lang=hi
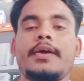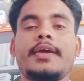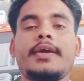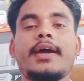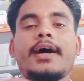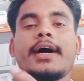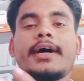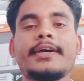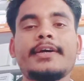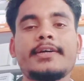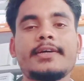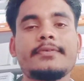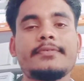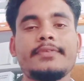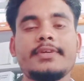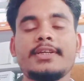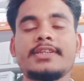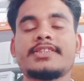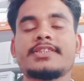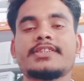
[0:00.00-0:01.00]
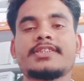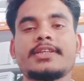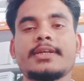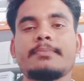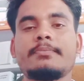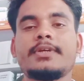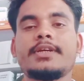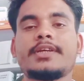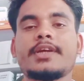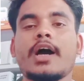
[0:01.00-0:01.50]
ये हायर वेल्स
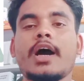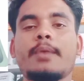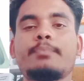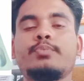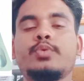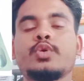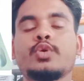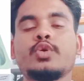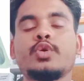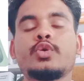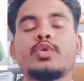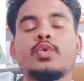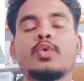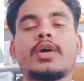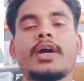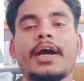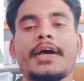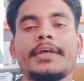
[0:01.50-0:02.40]
टेबलेट आप लोगों को